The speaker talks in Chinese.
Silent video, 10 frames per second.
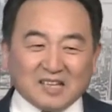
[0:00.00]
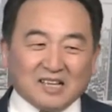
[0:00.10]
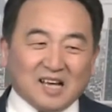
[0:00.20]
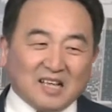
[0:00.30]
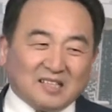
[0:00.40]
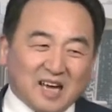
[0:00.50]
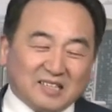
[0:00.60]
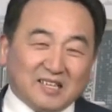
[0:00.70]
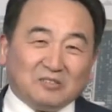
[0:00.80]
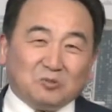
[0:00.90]
在他的概
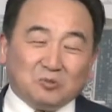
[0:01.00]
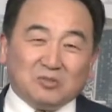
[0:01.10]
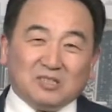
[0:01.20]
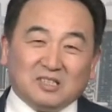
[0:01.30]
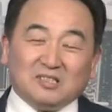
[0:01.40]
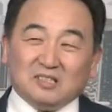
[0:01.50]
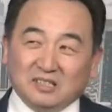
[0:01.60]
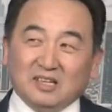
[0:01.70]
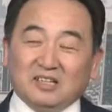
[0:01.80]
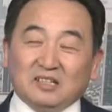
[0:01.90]
念中，其实
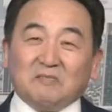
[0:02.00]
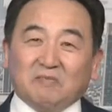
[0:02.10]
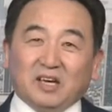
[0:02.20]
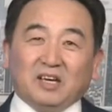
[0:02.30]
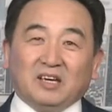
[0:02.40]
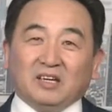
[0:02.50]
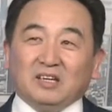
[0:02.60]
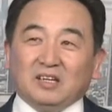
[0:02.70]
也认为，